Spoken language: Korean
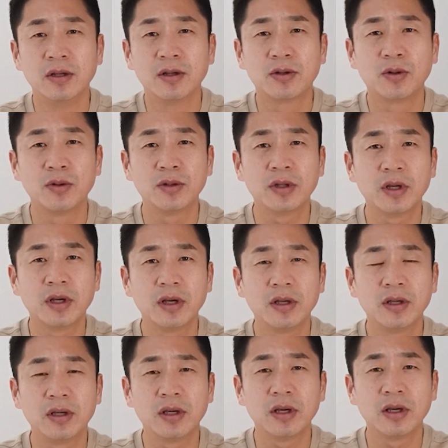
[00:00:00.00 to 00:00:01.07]
그런데
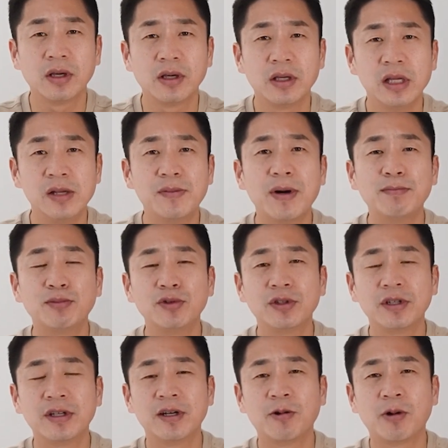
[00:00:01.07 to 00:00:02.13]
이게 일반
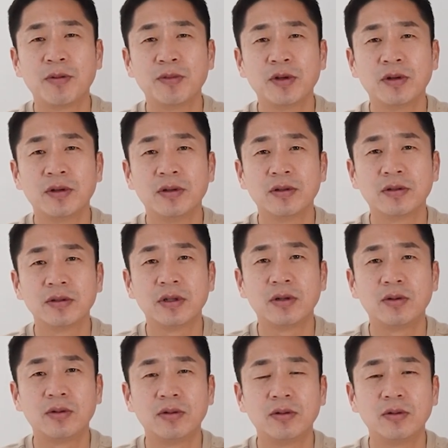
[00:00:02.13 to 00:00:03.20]
분들이라고 하면 그냥
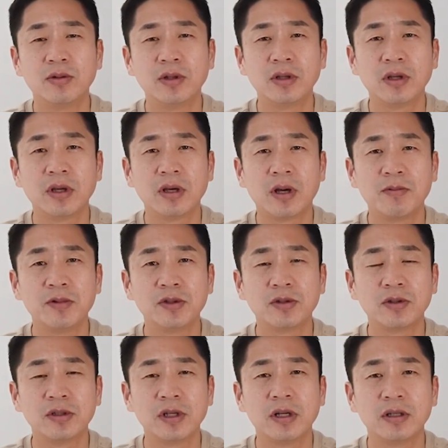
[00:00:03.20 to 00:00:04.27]
어떻게 하면서
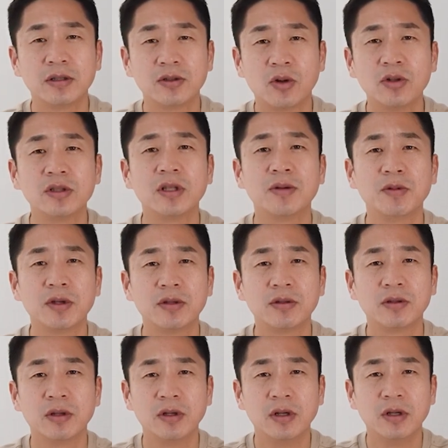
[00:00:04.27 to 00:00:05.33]
그냥
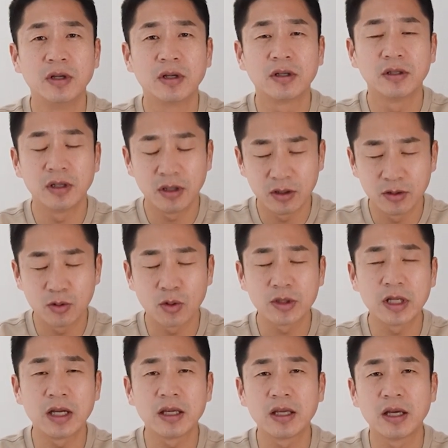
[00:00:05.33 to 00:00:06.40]
정지되면 그냥
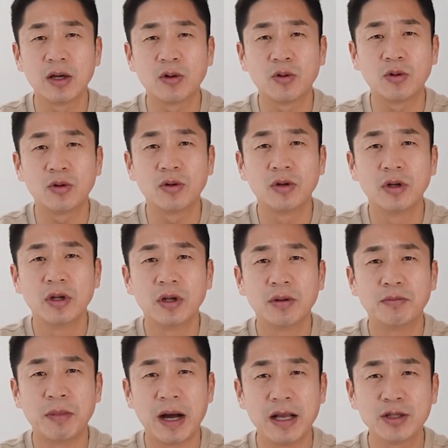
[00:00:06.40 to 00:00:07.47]
속상해하고
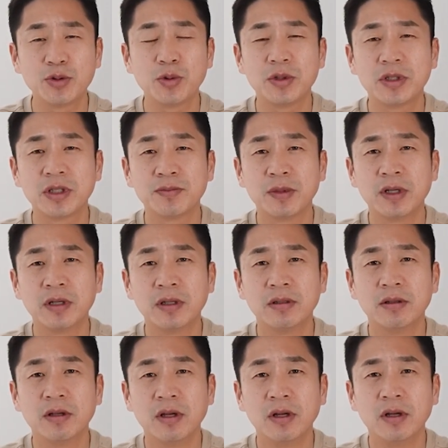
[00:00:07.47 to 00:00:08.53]
말 수도 있지만,
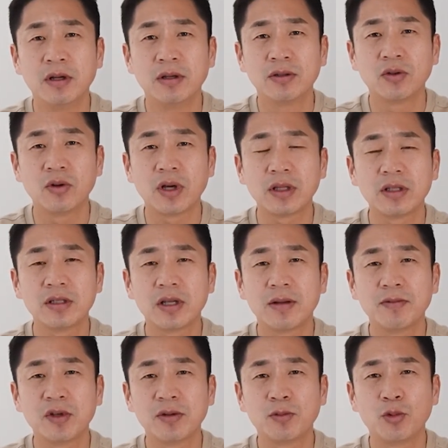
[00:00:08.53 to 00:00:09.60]
저희 같은
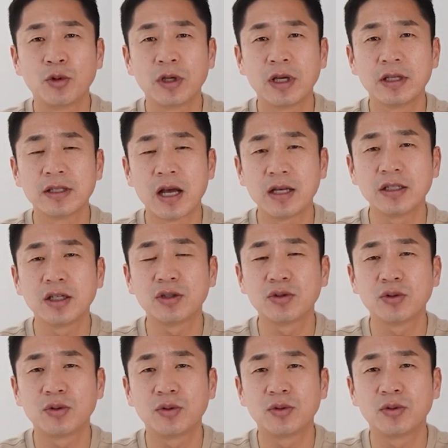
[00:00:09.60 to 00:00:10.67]
사람들이 보기에
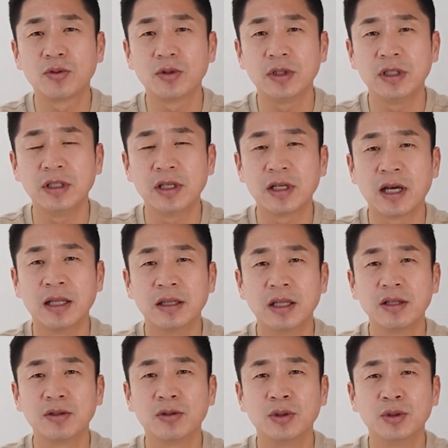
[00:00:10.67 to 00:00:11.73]
상식적으로 이해가 안
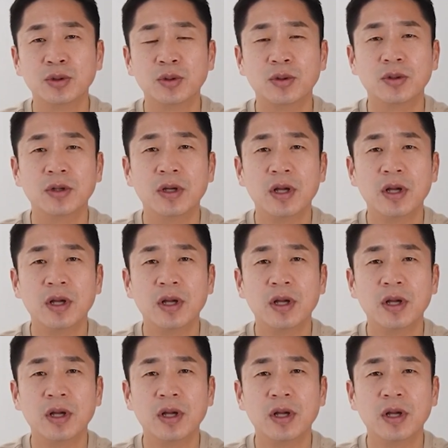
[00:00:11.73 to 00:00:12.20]
되는 거죠.